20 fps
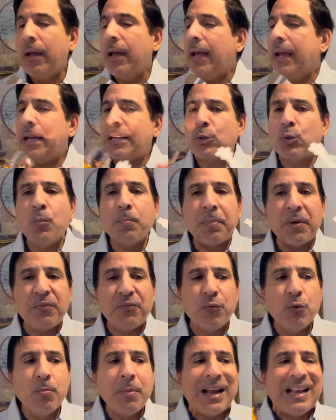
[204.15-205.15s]
Es un
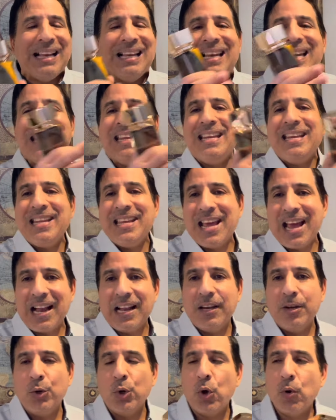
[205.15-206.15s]
perfume
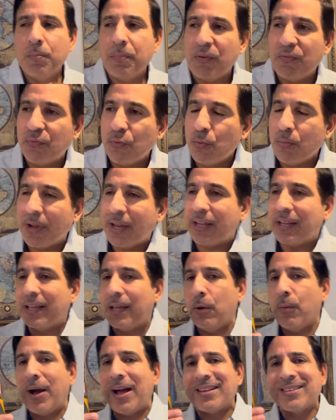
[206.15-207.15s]
lineal, no un perfume
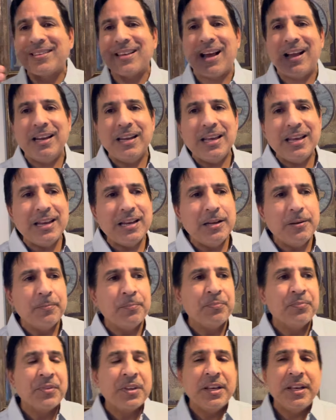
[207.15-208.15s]
que va a salir
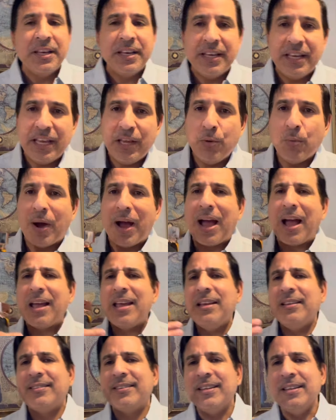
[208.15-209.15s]
y vas a
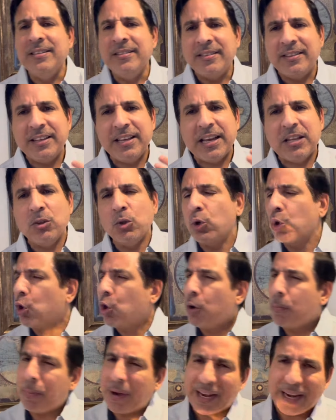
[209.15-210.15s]
ir sintiendo,
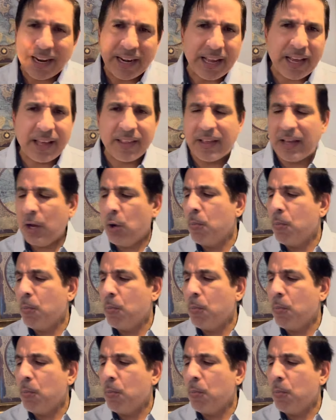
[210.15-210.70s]
no, para nada.